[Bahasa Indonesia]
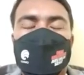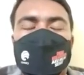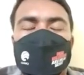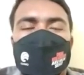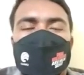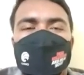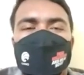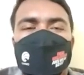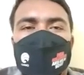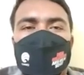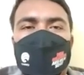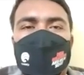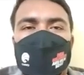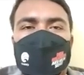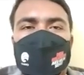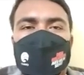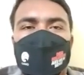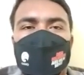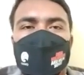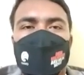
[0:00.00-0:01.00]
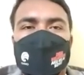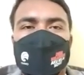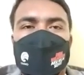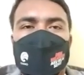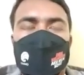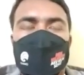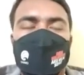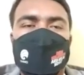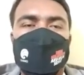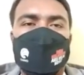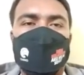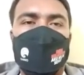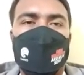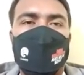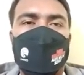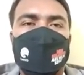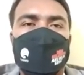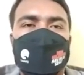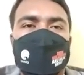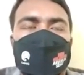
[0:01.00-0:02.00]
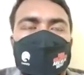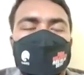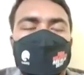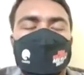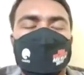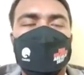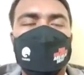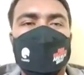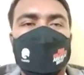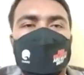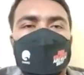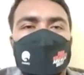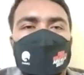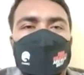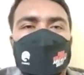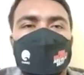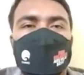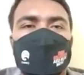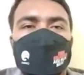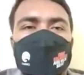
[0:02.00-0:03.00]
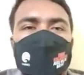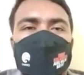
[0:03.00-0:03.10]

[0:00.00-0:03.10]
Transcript: gempa dengan kekuatan 8 skala Richter bisa memicu